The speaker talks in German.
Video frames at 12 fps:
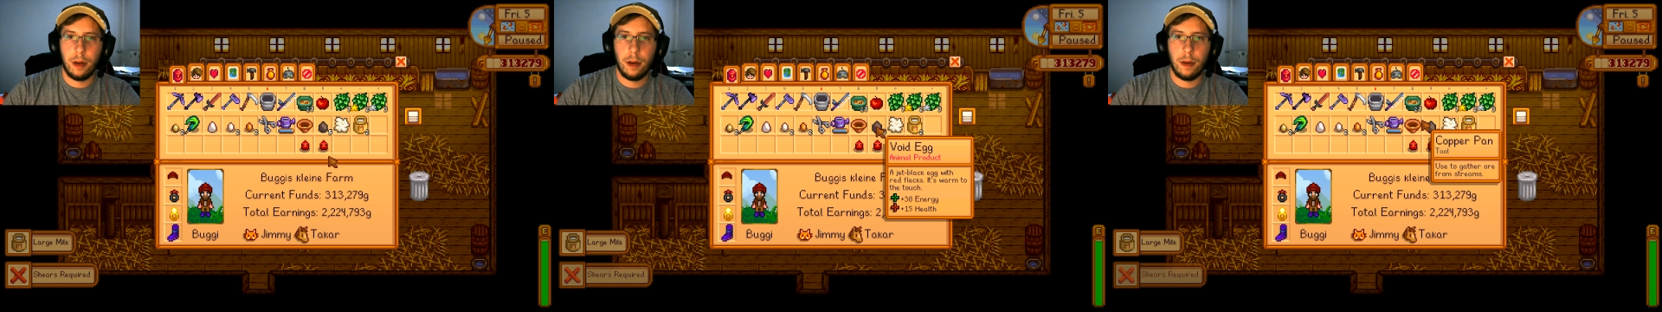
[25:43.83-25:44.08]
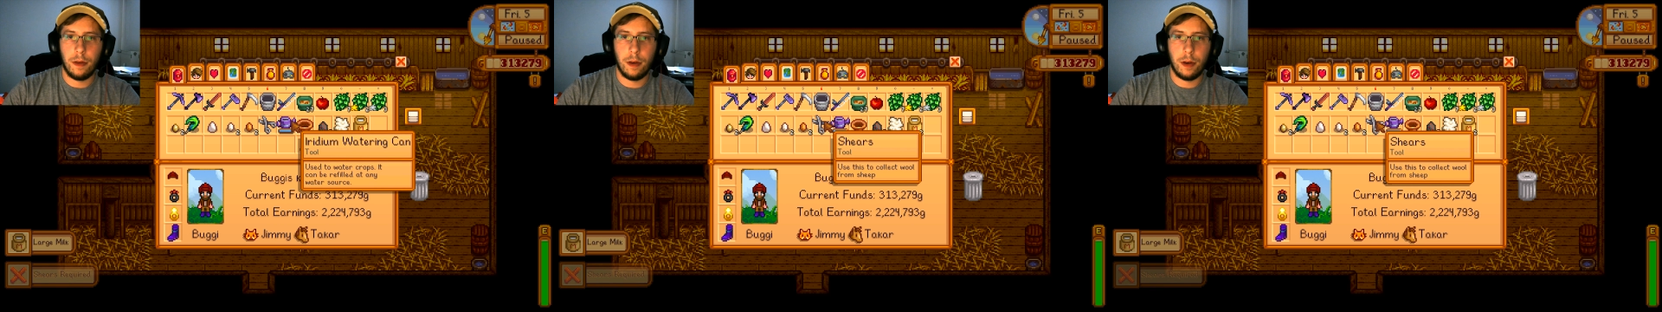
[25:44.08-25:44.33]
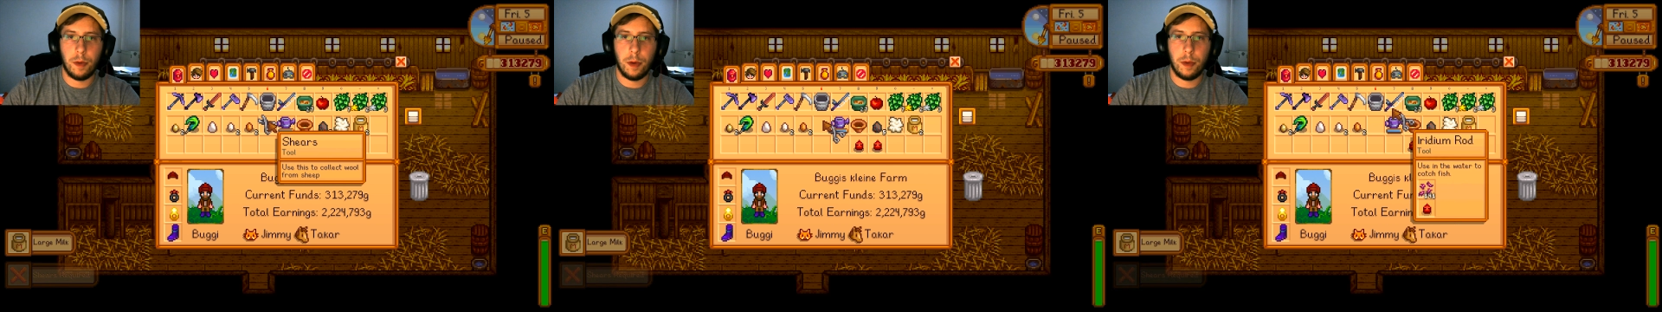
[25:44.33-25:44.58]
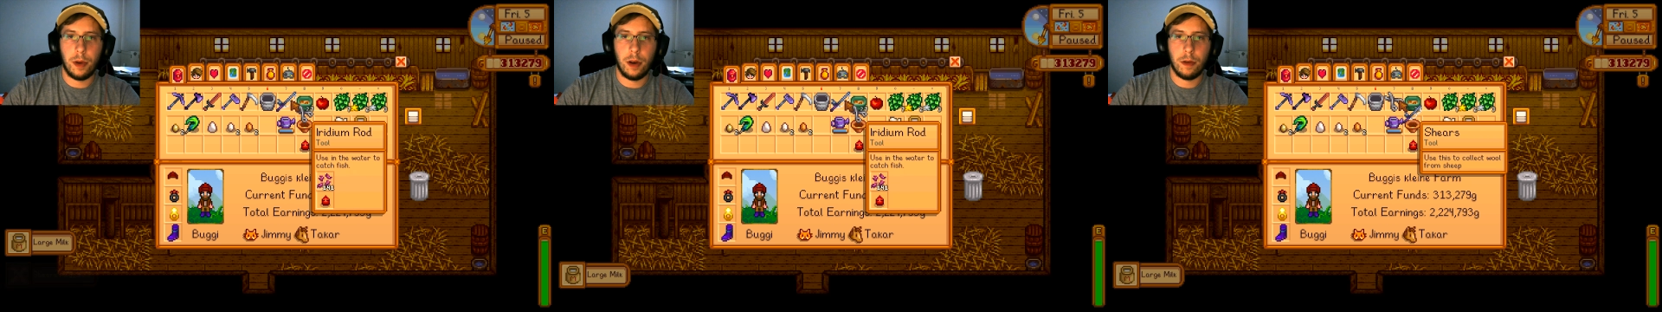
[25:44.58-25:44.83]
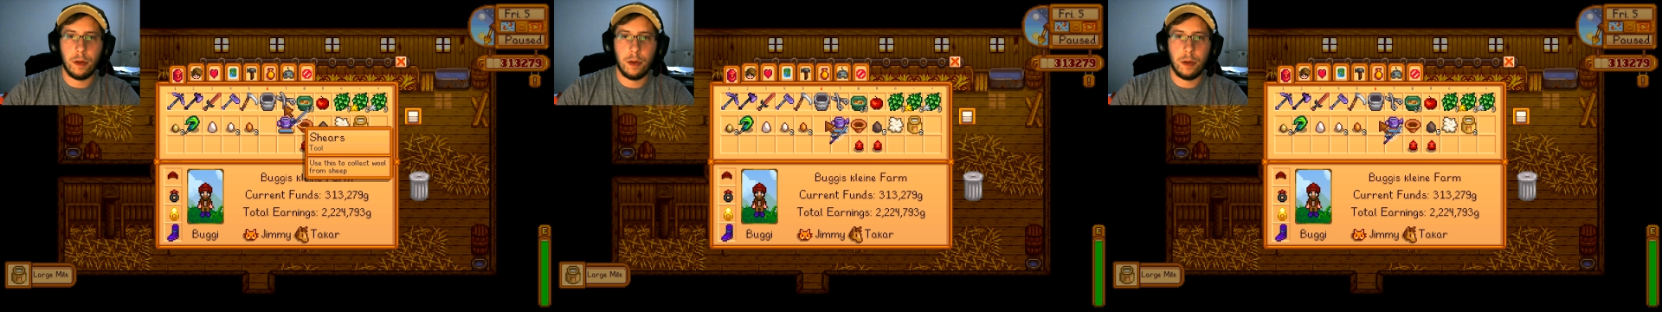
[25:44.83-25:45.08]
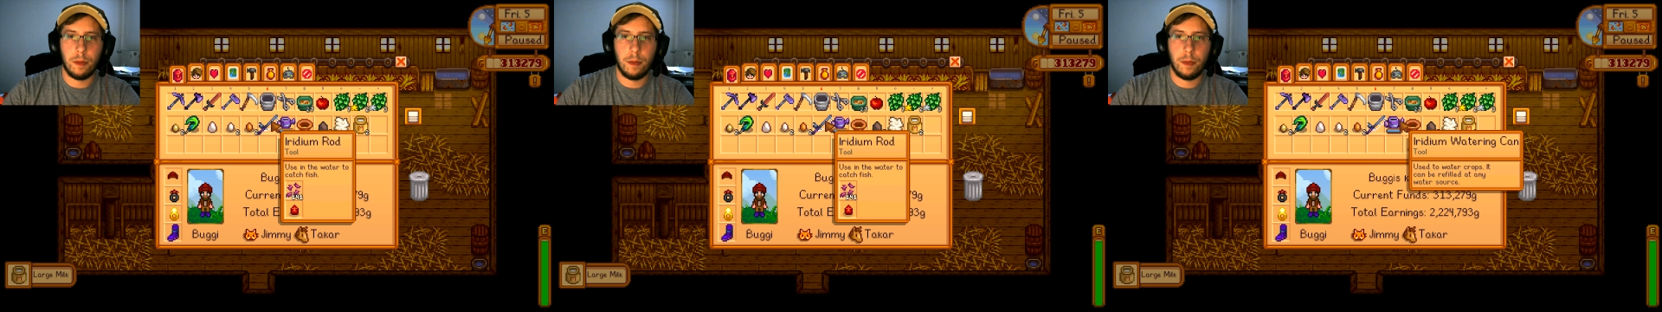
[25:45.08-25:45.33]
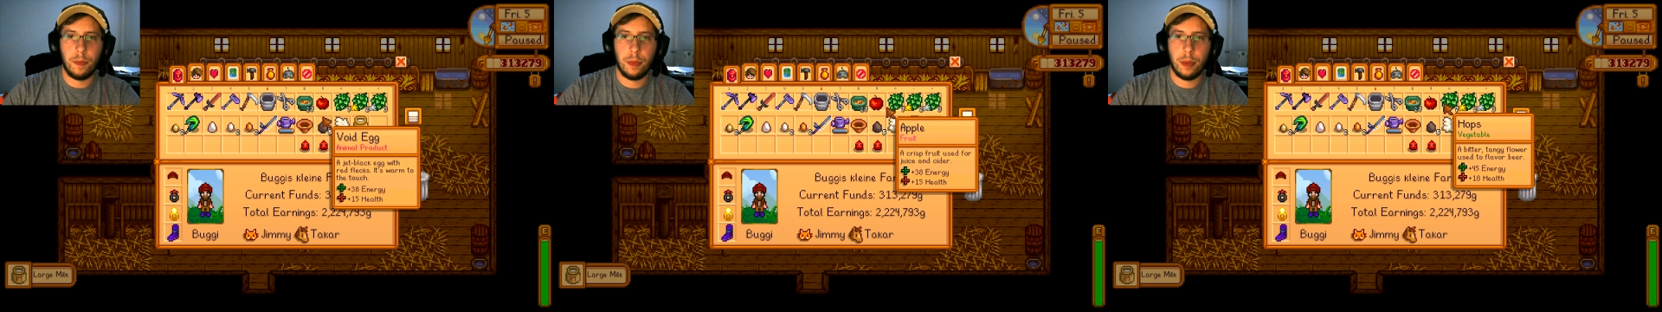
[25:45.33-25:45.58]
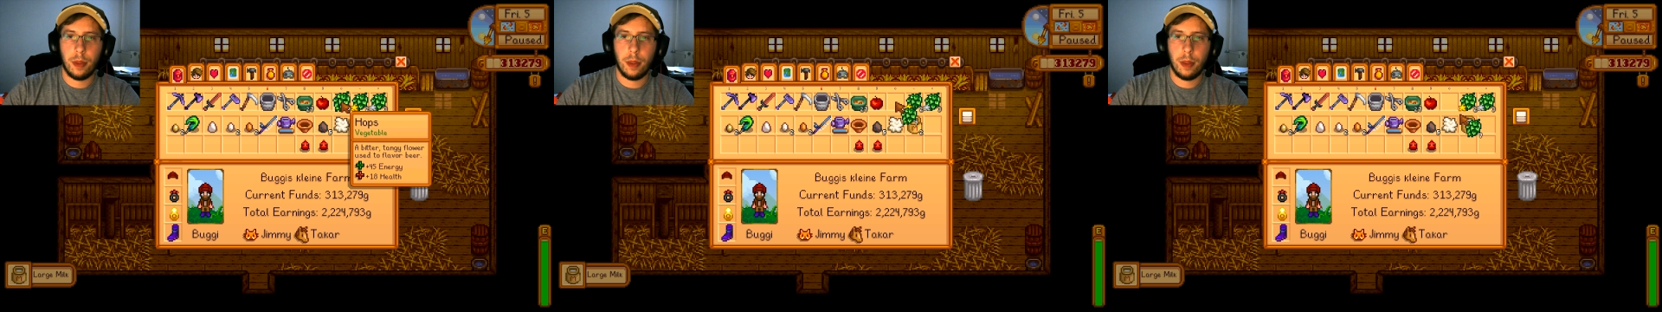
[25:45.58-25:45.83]
So, jetzt brauchen wir hier kurz noch zum... Und
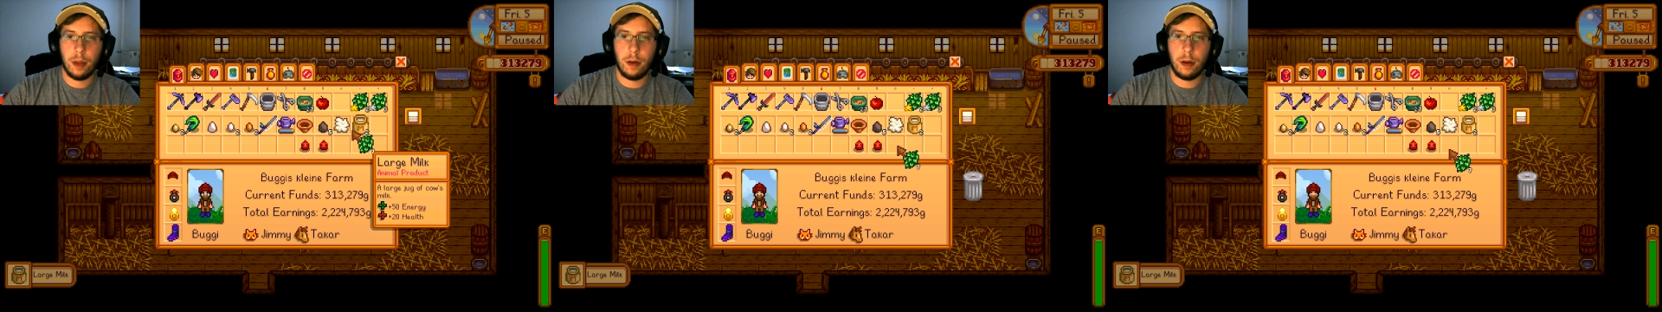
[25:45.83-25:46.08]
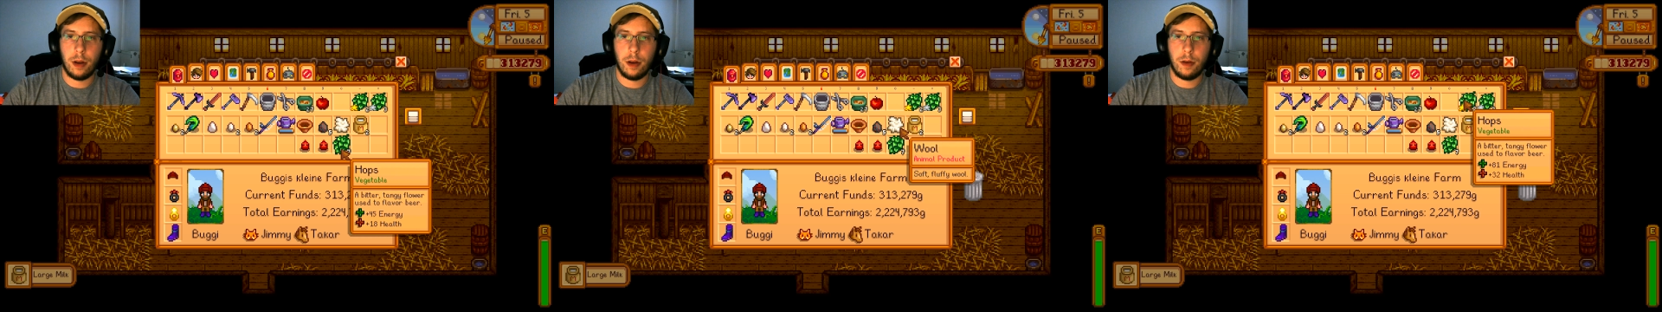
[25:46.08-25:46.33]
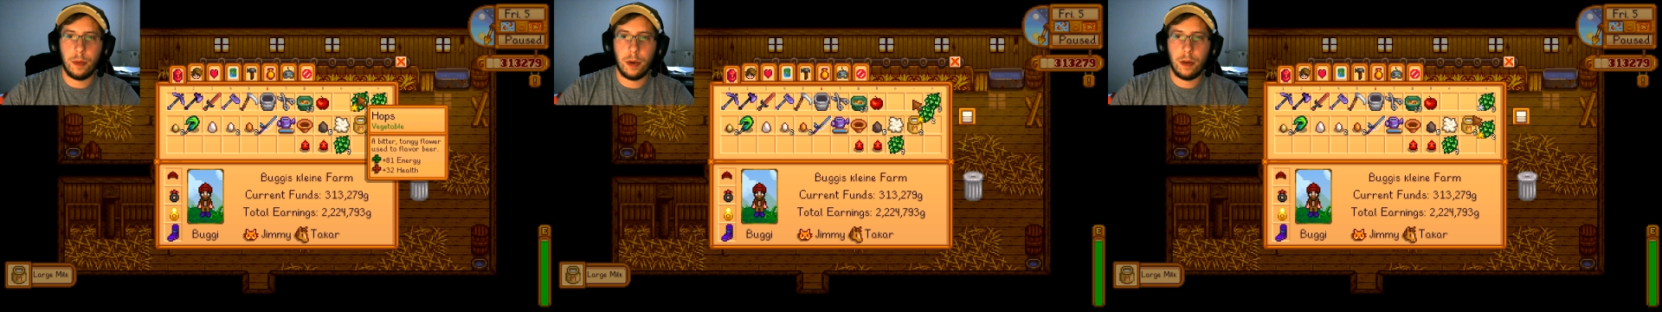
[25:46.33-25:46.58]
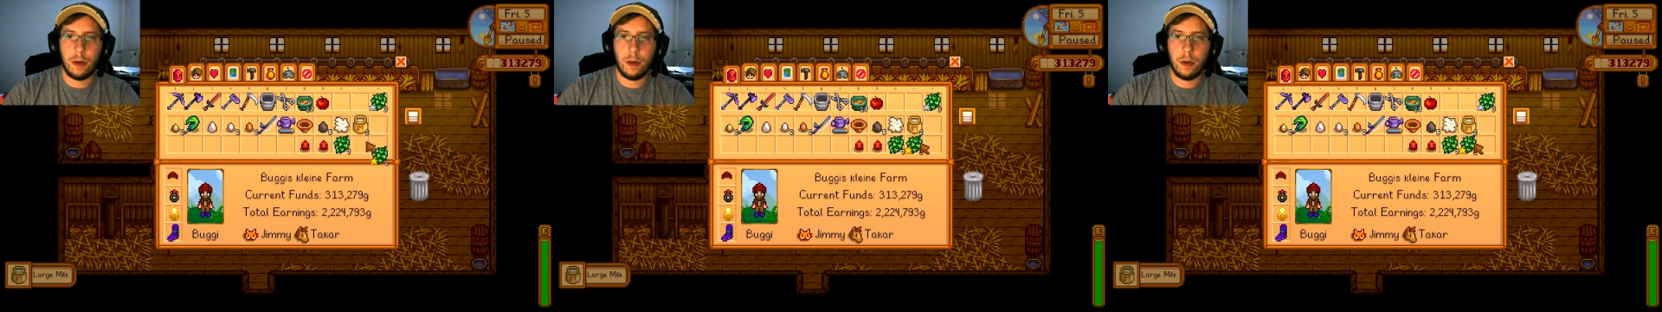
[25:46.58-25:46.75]
dann tun wir das hier